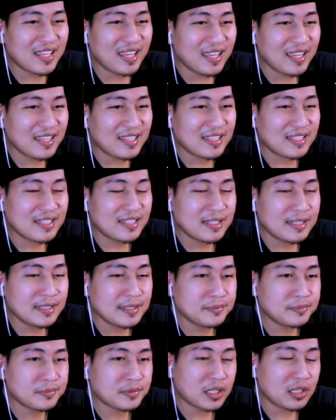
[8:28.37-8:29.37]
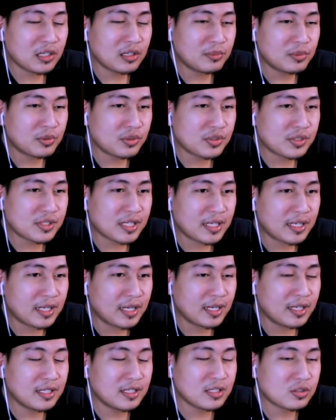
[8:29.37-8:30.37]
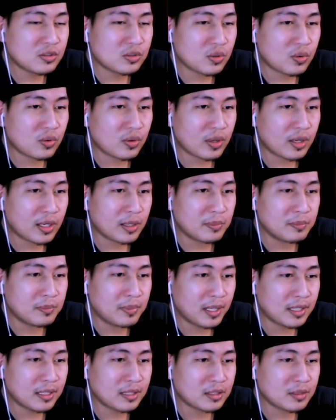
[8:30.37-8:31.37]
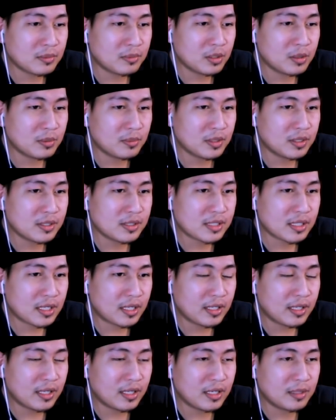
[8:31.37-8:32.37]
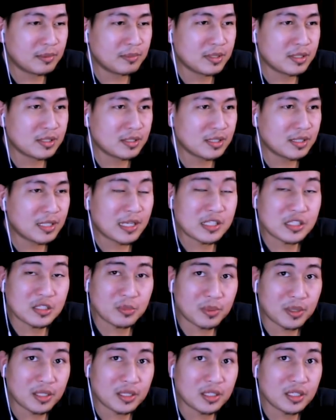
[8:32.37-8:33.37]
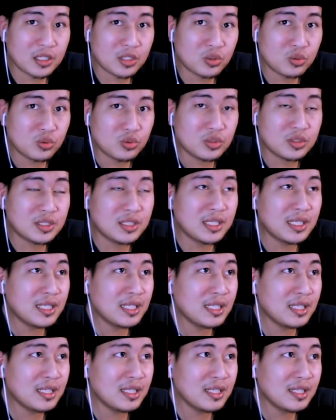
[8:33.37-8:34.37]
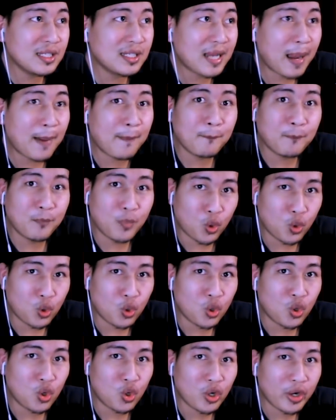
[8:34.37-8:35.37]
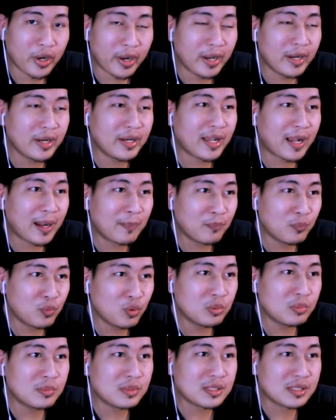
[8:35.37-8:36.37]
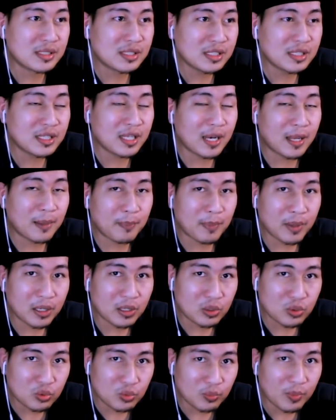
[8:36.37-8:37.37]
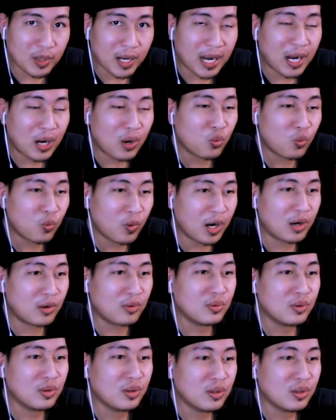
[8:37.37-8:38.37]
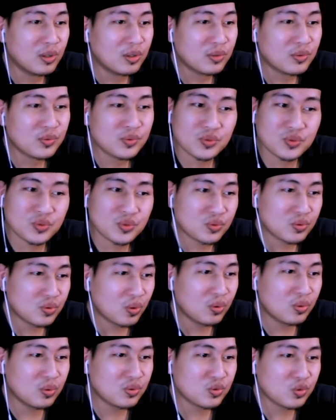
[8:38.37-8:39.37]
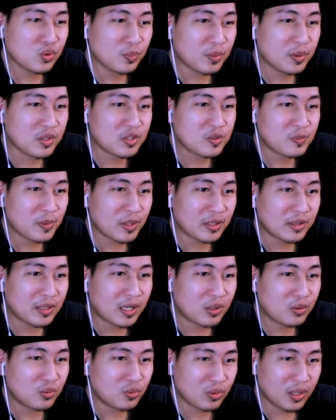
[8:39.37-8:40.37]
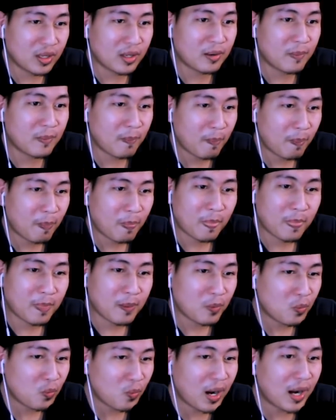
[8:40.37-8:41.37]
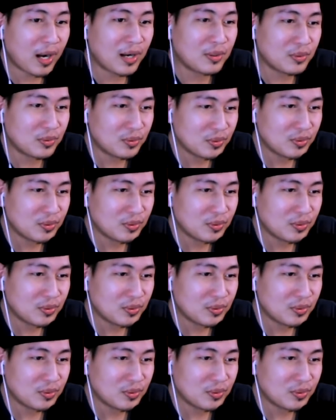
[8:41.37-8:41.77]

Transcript: okay, dan kalau menurut saya ini so keren banget teman-teman istilahnya ada masjid yang seperti itu di kampung ya di kampung Masjid 8 Kubah. Wow. So super spektakuler. Wow.